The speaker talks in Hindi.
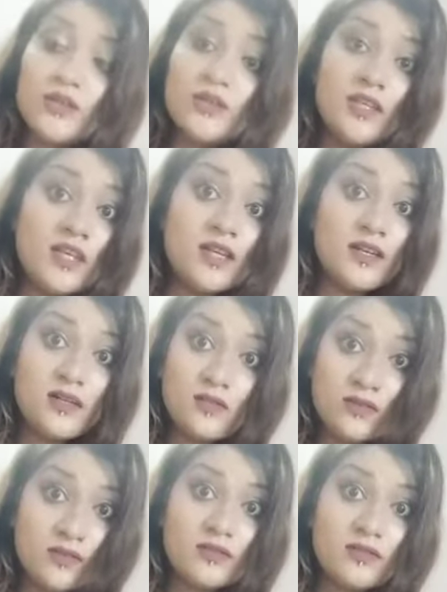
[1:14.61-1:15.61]
कि
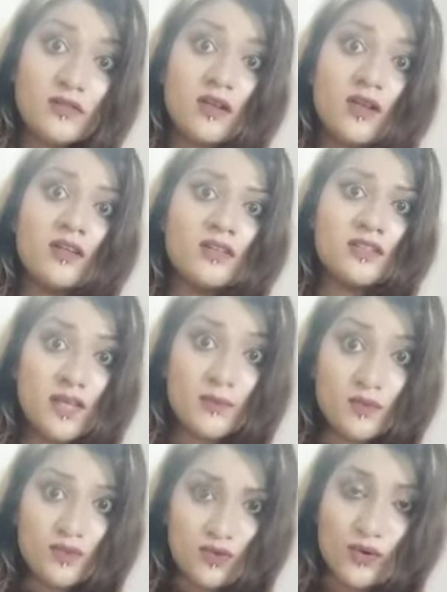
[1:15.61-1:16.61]
जब
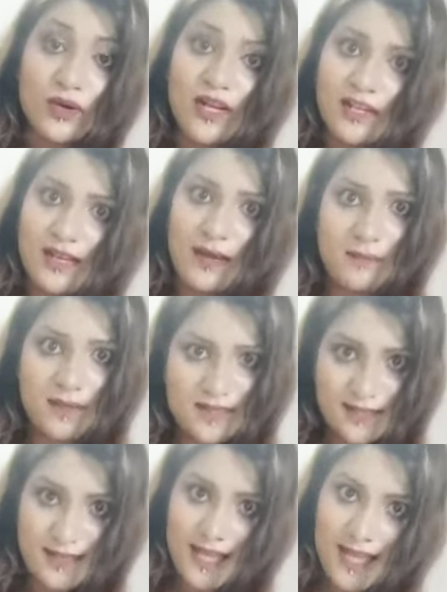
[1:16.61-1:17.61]
उसको कोई लड़का
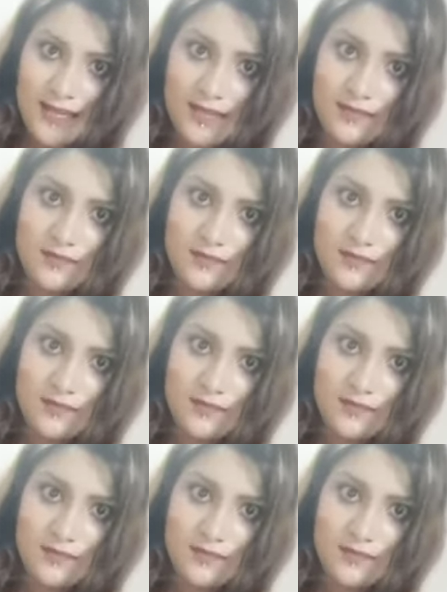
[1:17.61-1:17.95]
पसंद आए